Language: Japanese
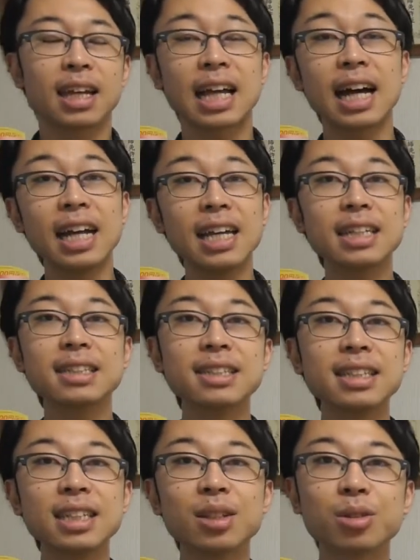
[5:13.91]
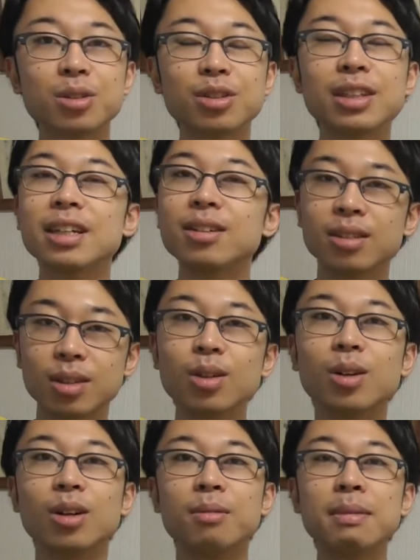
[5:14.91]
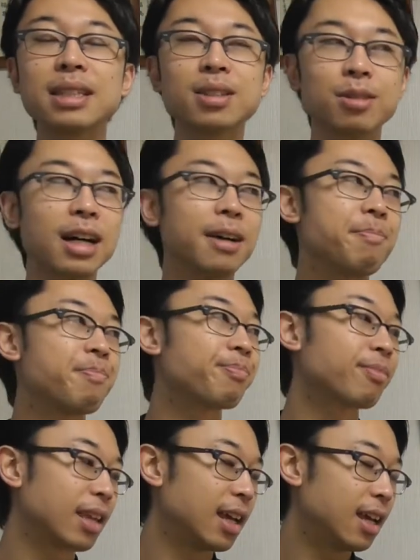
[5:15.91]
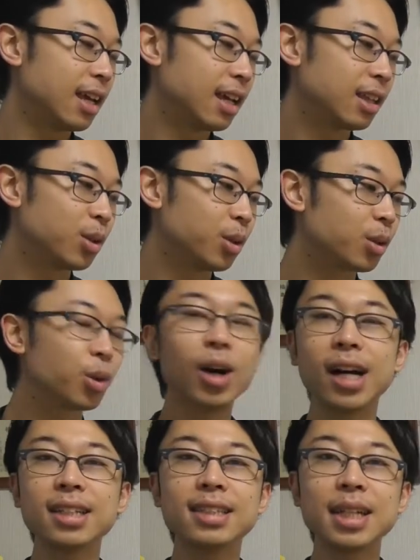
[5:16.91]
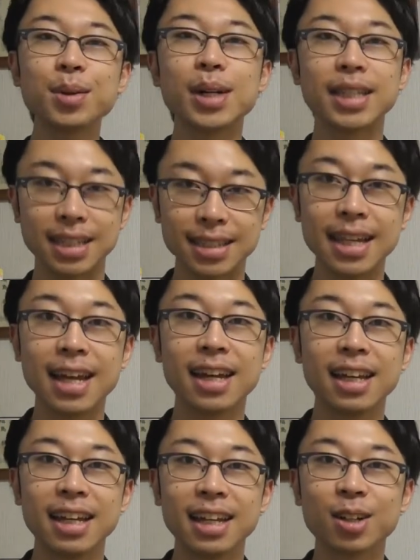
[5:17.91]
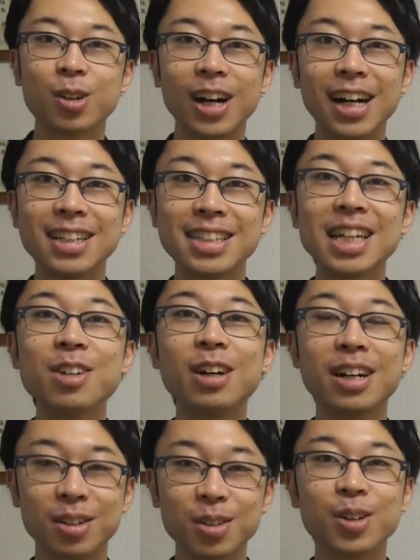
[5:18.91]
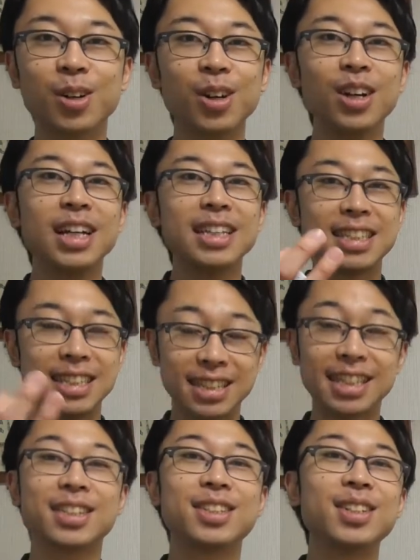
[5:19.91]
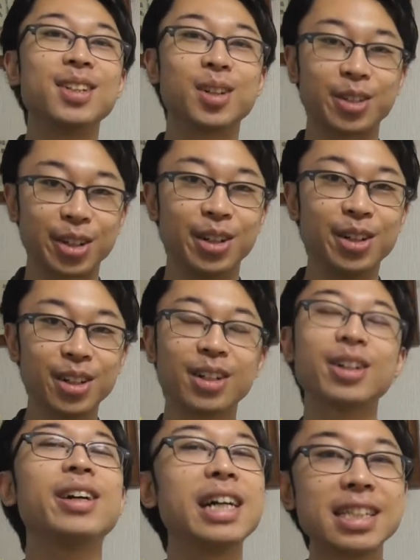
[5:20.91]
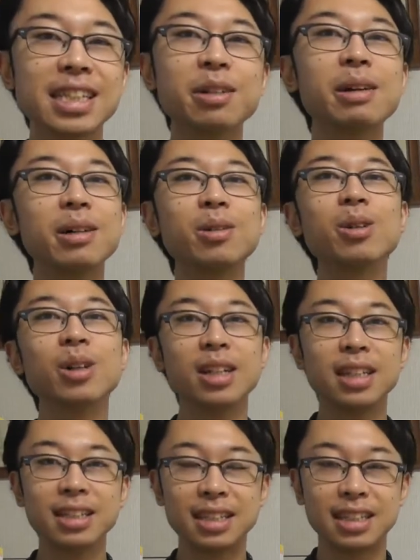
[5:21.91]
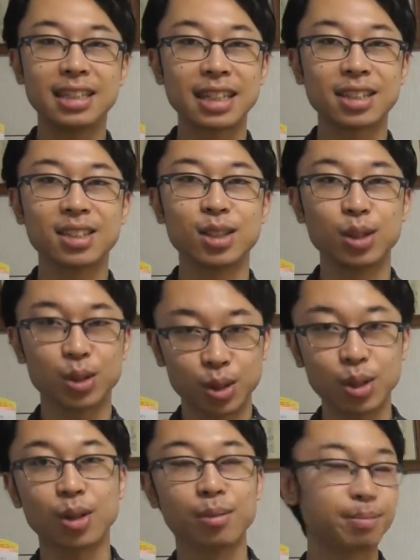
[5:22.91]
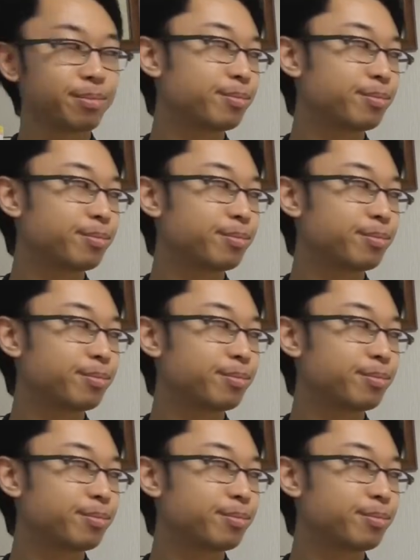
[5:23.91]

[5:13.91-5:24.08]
変えやすいところで言うとまずはえー、とご飯茶碗ですねご飯茶碗をちっちゃくすることご飯茶碗をちっちゃくすること